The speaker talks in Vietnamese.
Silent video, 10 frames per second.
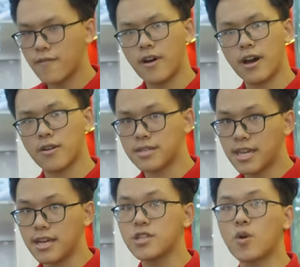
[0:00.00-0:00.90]
và nó sẽ
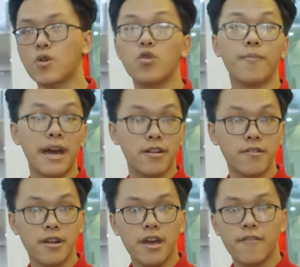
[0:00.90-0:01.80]
khiến cho cái nguồn mát
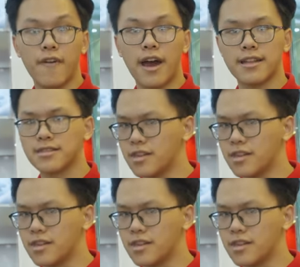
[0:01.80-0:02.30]
hơn và